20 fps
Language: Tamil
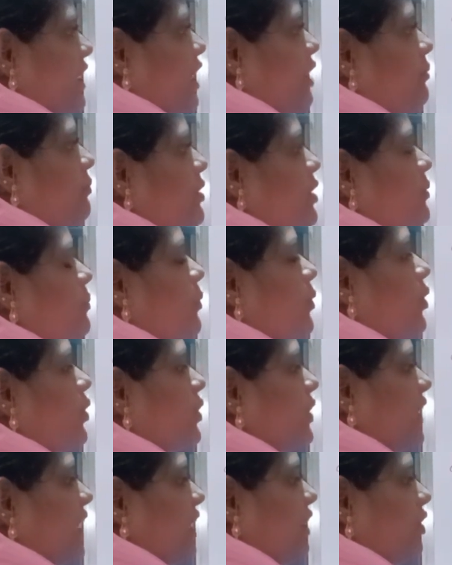இந்த எண்மதிப்போட
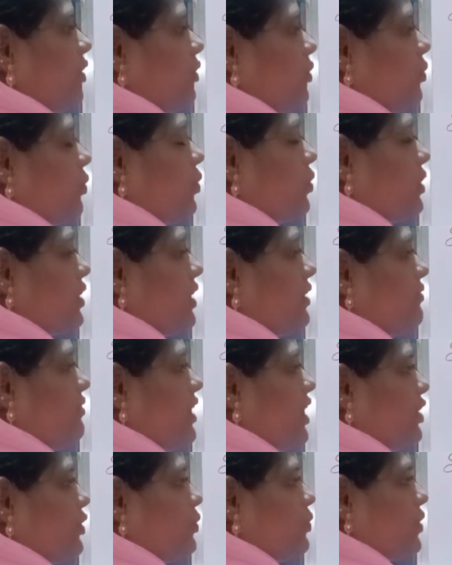டே டோட்டல்
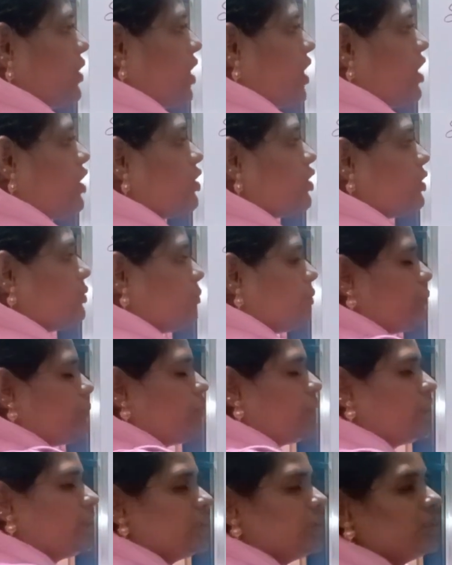வேல்யூ நானூற்றி
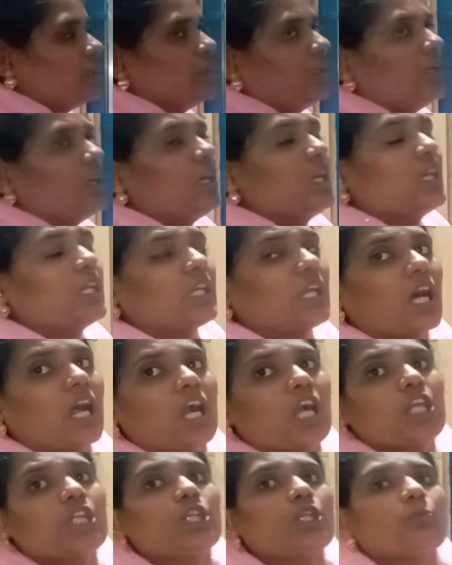முப்பது
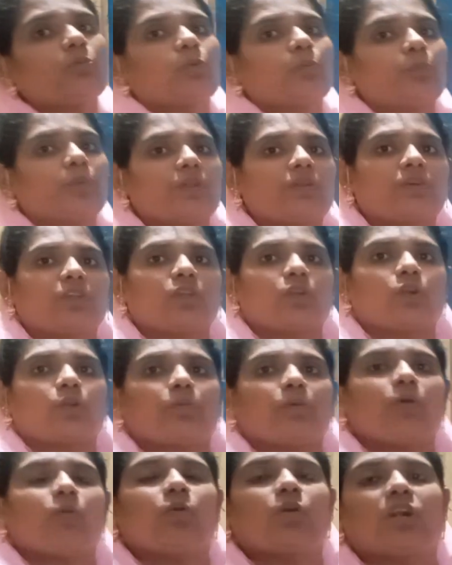நானூற்றி முப்பது
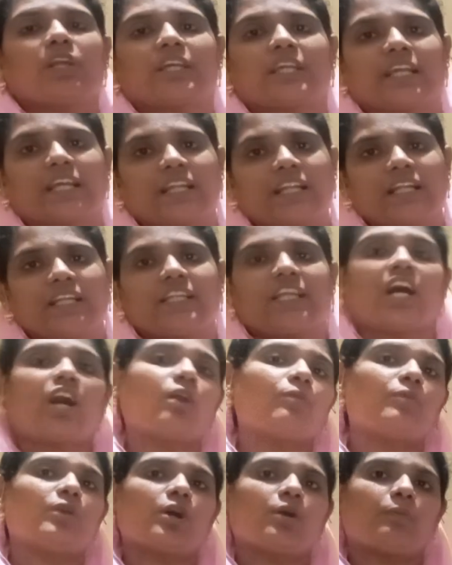வந்தோடனே உங்களுக்கு எதை
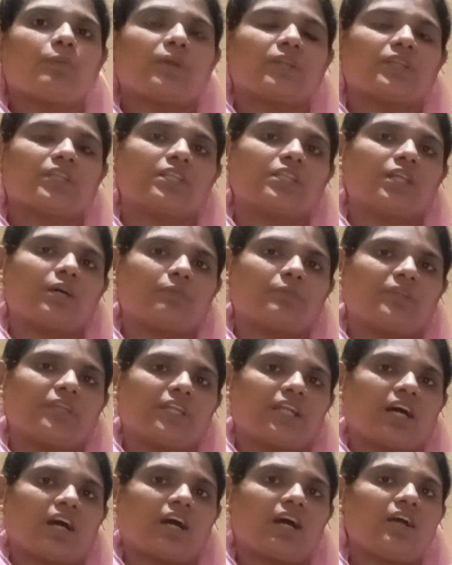ஞாபகப்படுத்துது
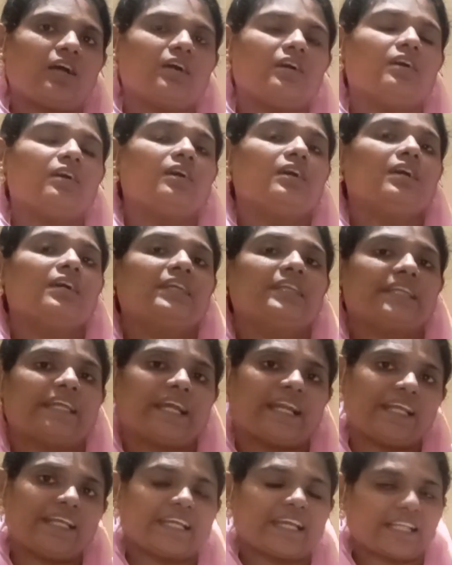அப்படின்னா
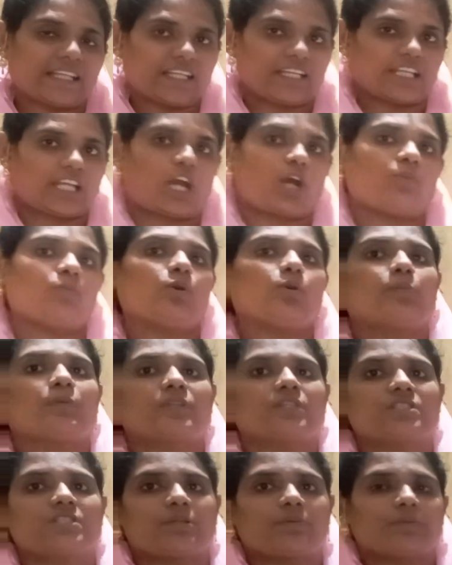எனக்கு எதை
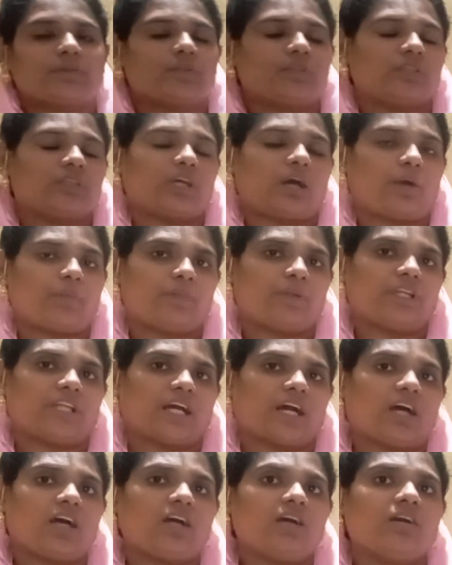ஞாபகப்படுத்துச்சு
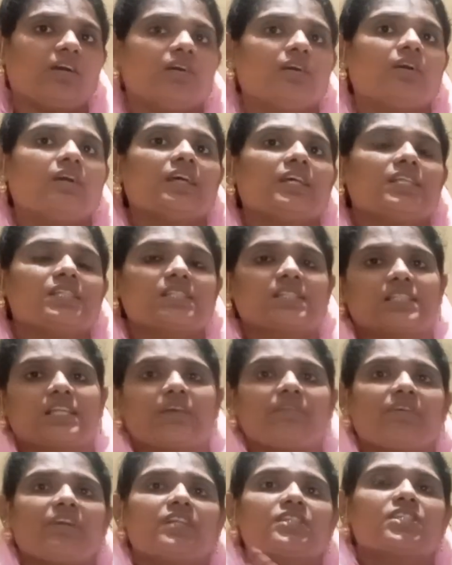அப்படின்னா
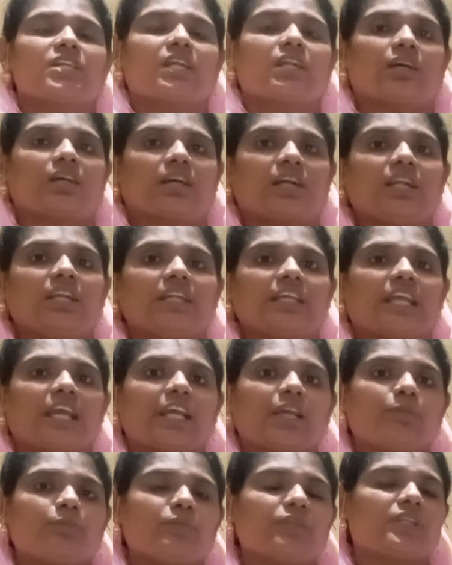இஸ்ரேவேல் ஜனங்கள்
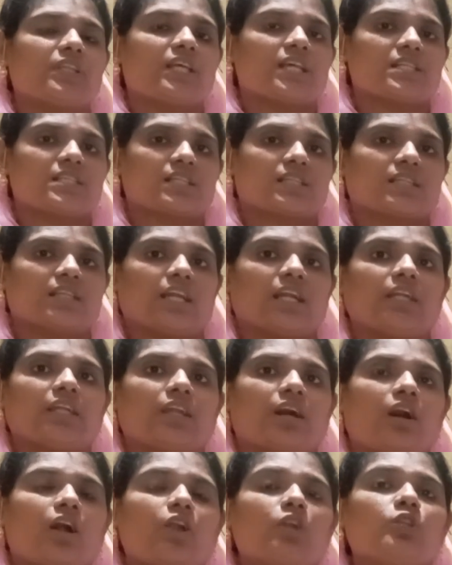எகிப்து தேசத்தில்
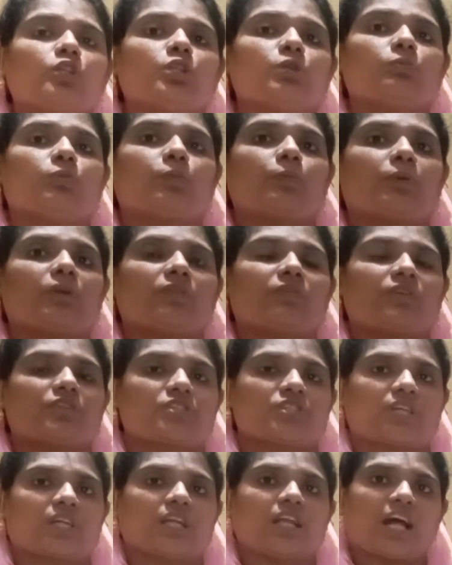நானூற்றி முப்பது
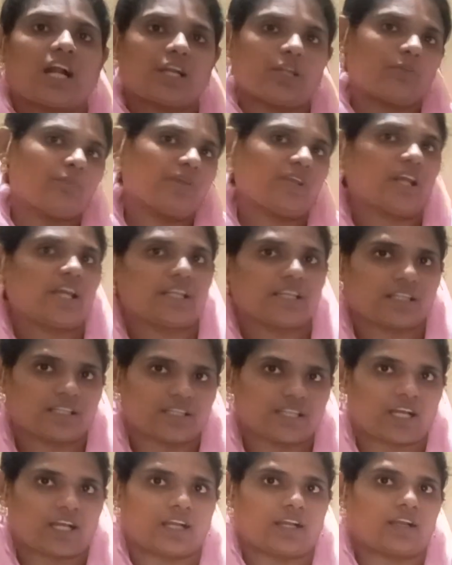வருஷங்கள் அடிமையாக
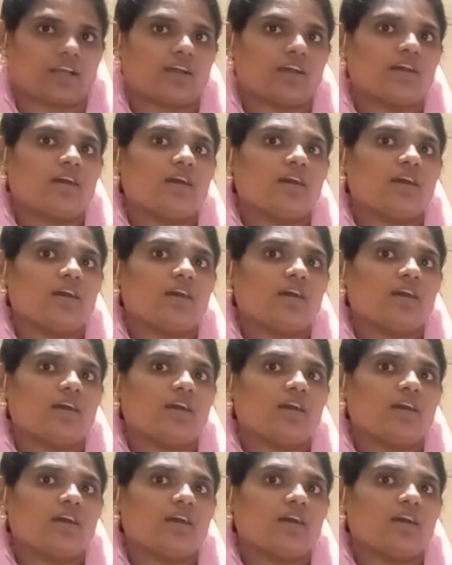இருந்தாங்க